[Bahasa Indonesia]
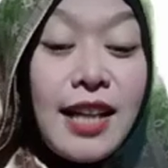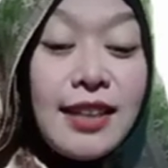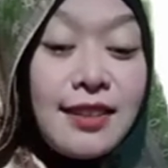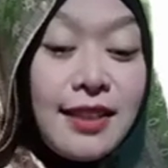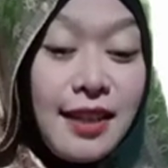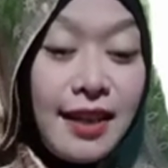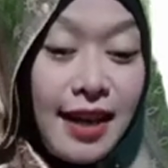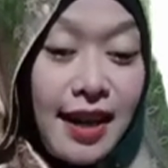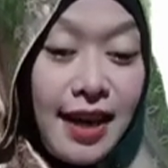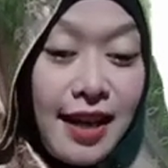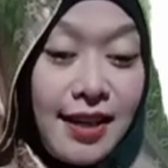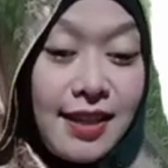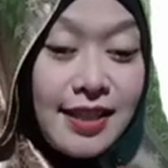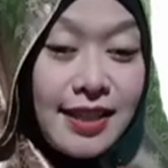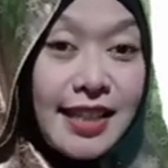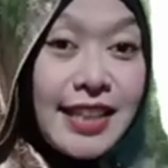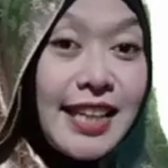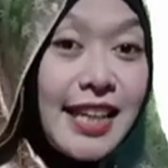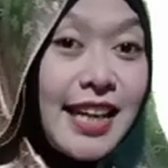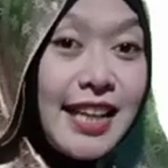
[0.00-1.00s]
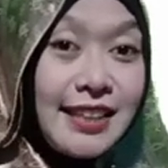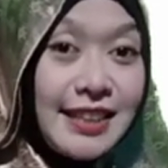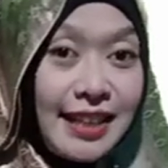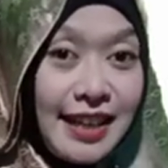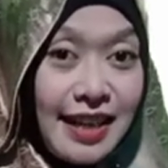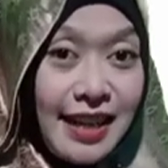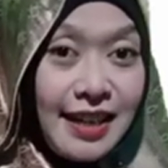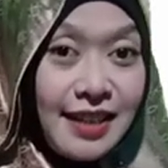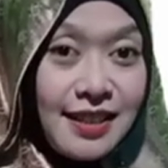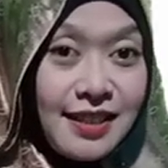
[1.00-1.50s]
lateral ini
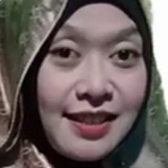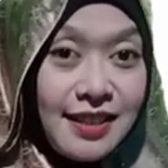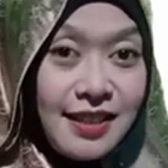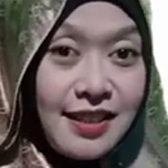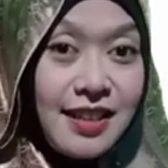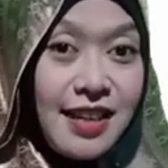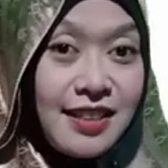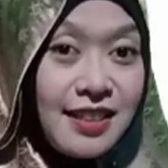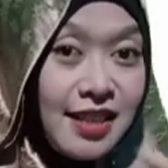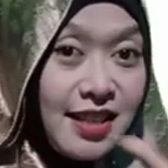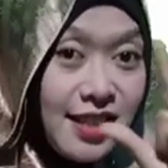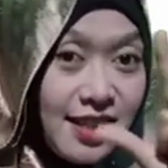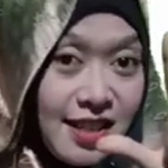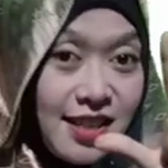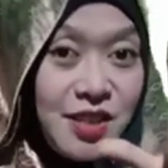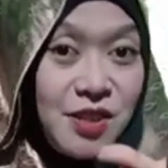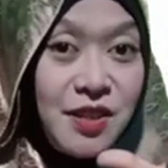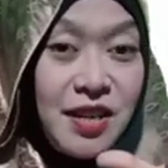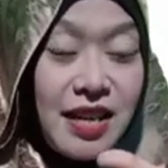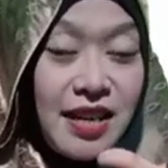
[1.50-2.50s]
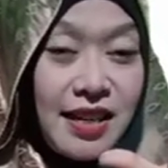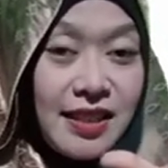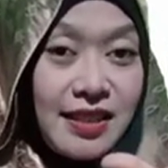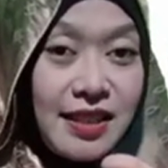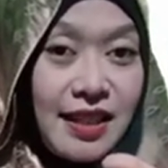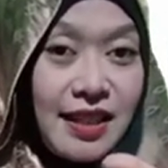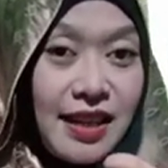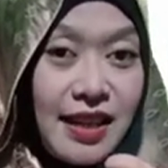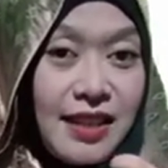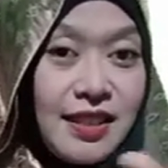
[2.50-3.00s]
lateral tadi ini juga
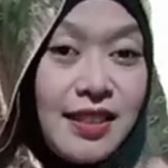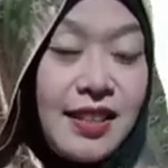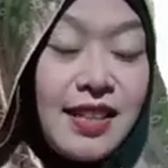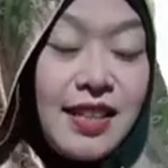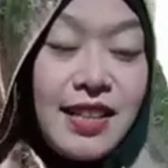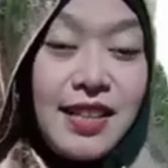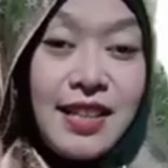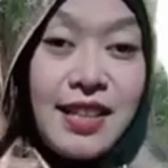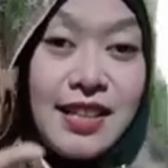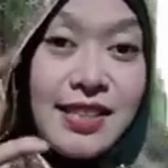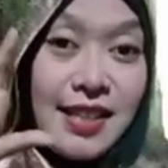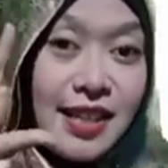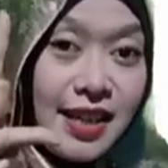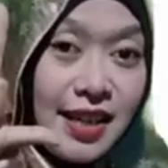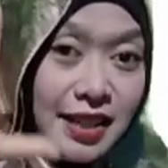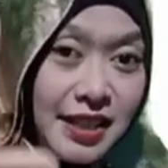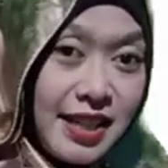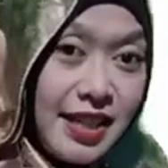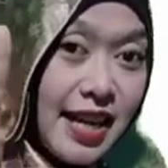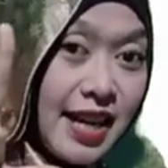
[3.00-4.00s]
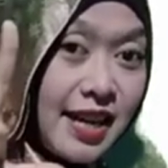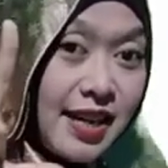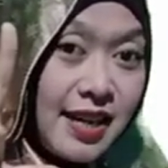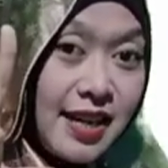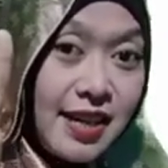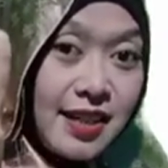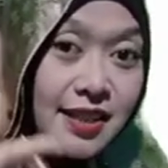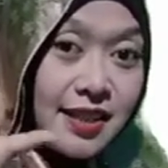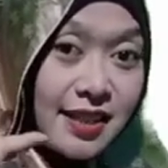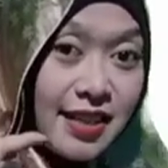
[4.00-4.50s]
lateral nah sekarang di
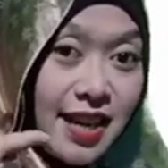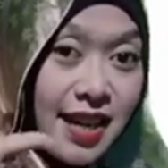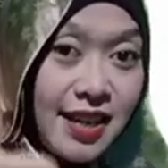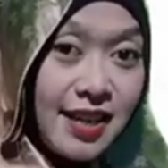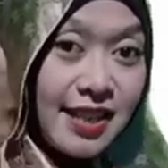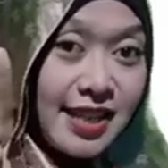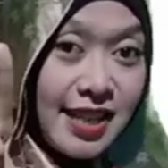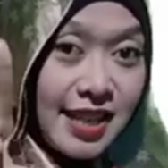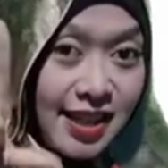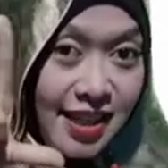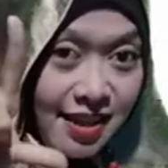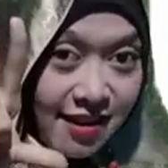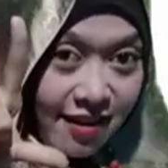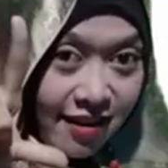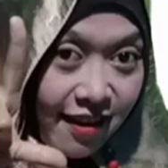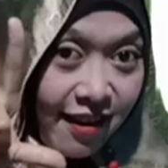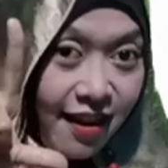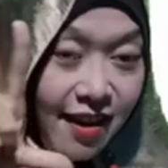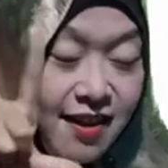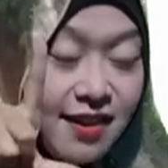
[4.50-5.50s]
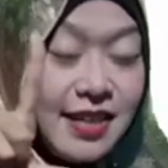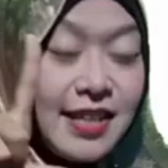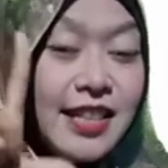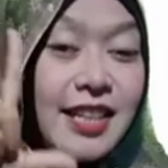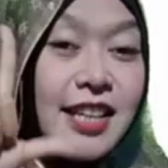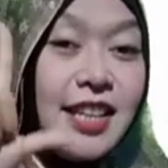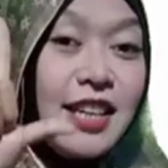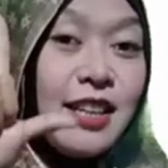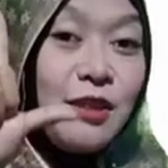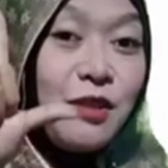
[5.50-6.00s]
kanan yang kiri ya
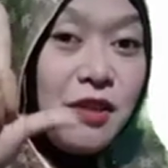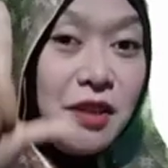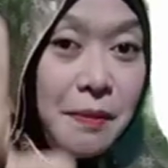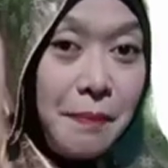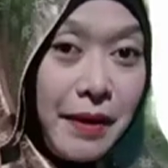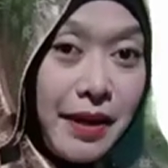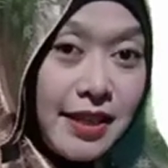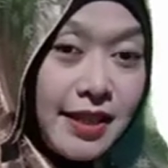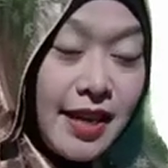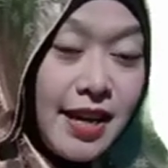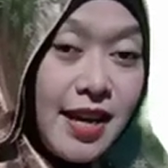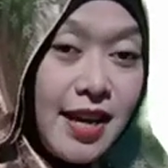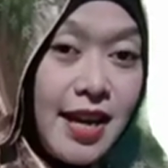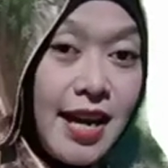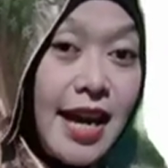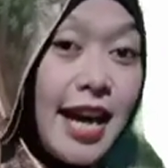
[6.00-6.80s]
itu namanya